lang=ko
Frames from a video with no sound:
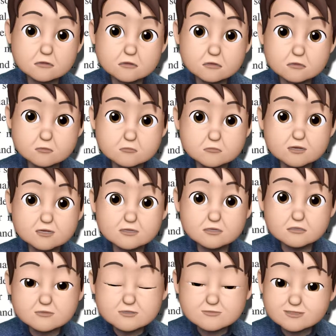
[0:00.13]

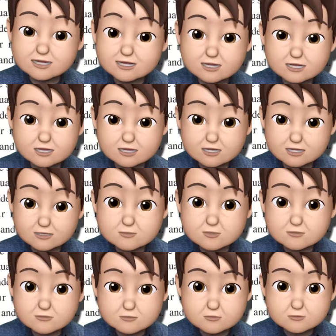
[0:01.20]
수능완성 14강의
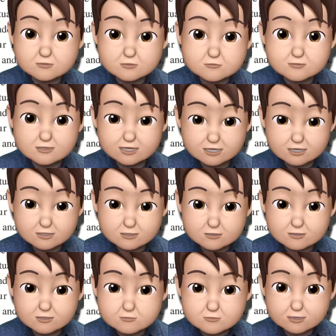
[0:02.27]
2번 순서 문제
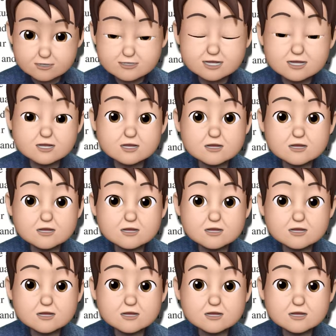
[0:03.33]
들어가도록 하자.